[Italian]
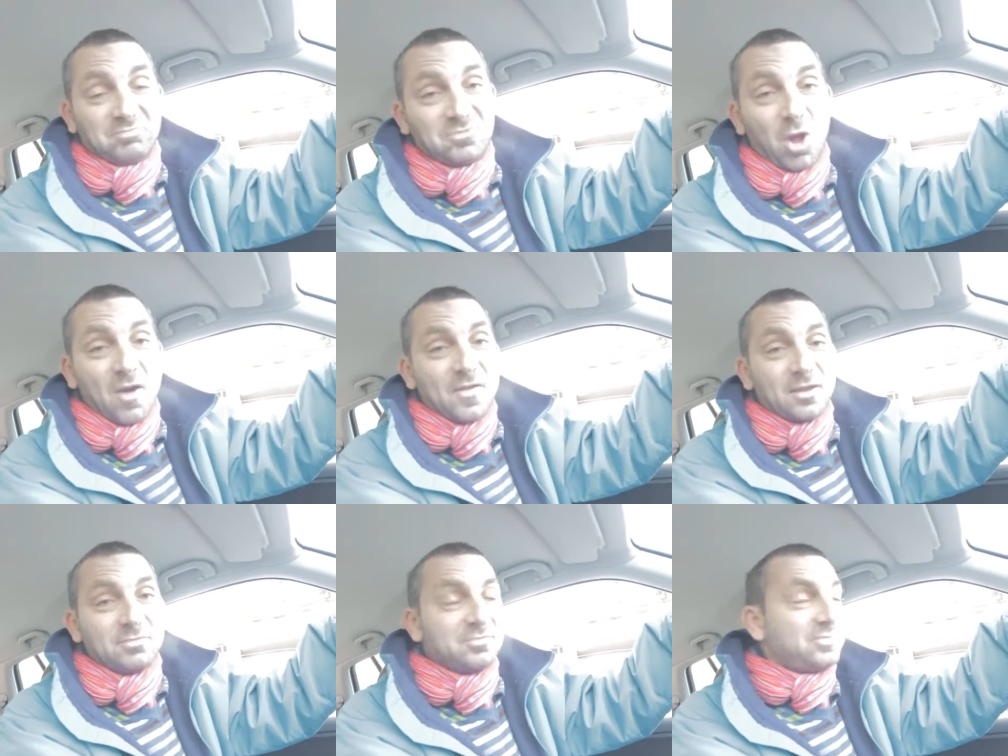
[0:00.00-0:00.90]
9
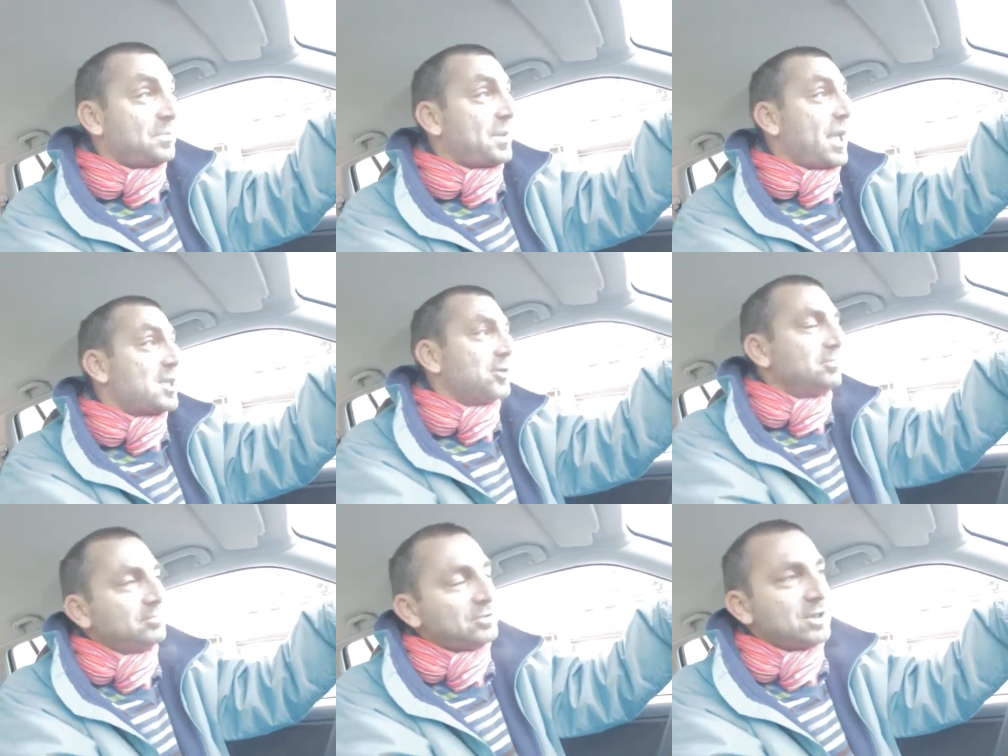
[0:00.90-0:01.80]
eh, febbraio,
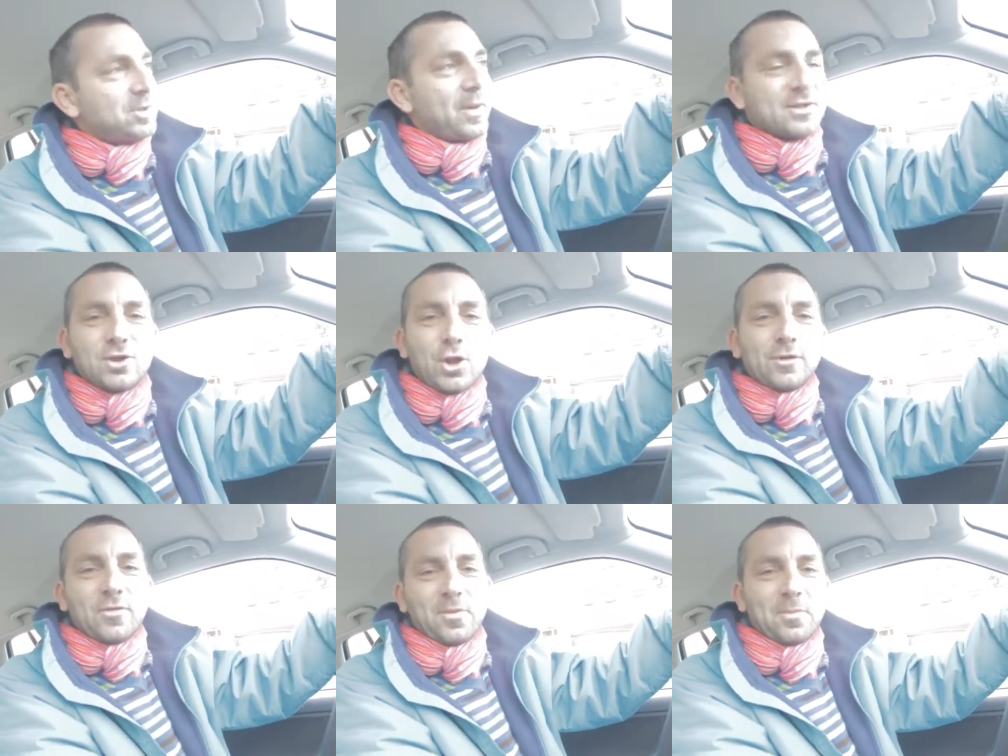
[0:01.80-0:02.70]
sì, penso il
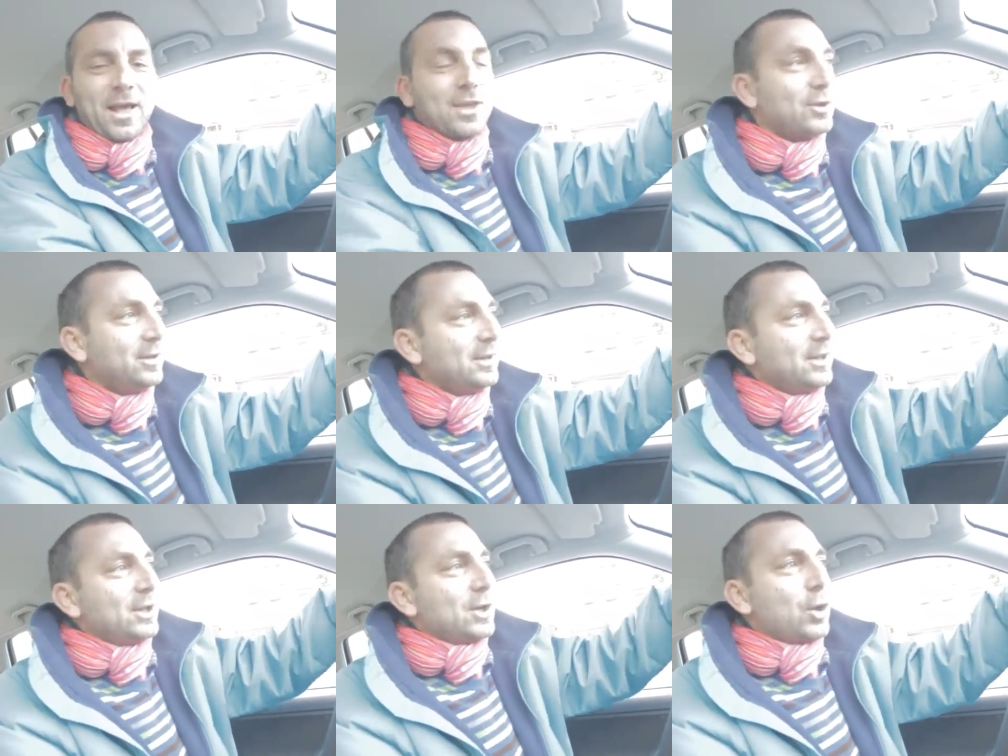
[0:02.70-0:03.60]
9 febbraio,
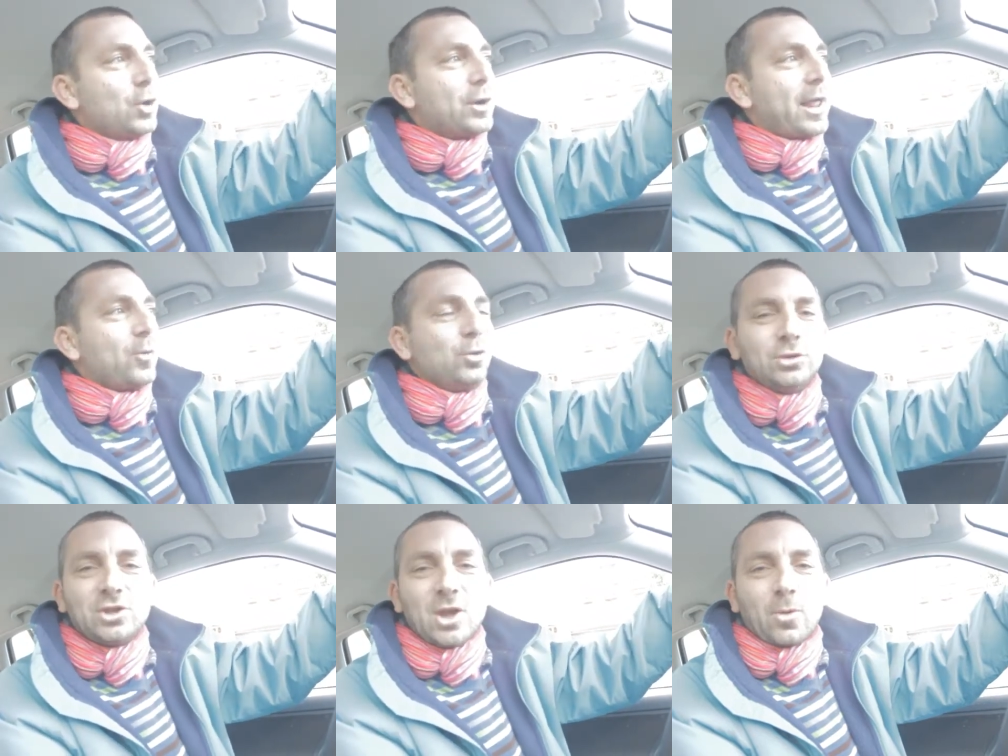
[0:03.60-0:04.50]
ore
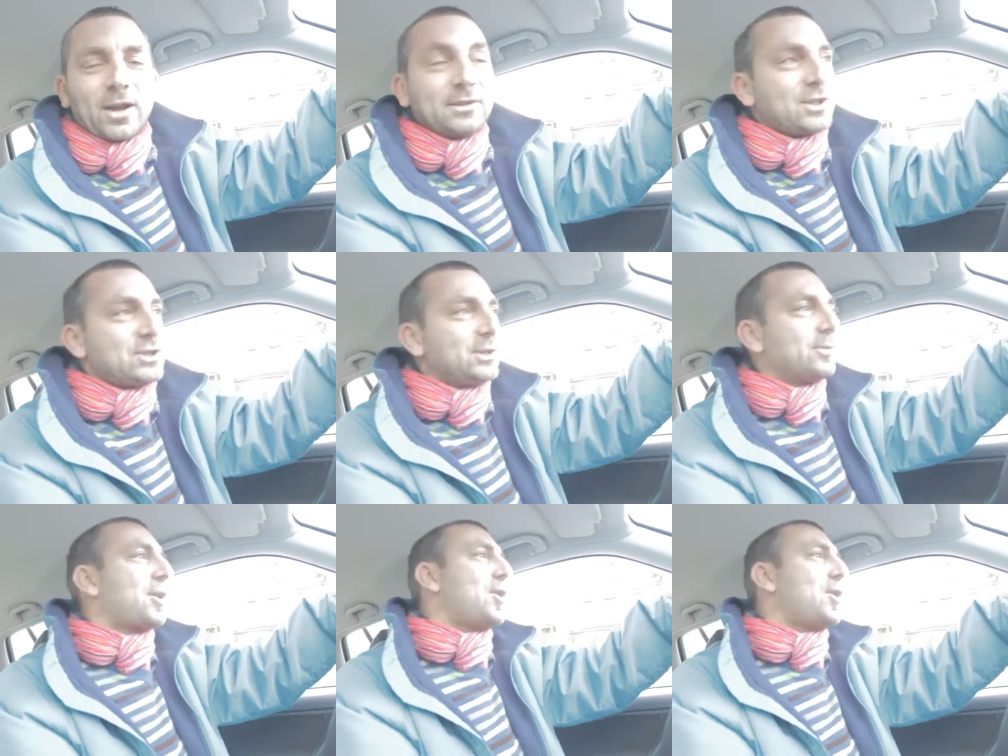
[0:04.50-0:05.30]
11.45.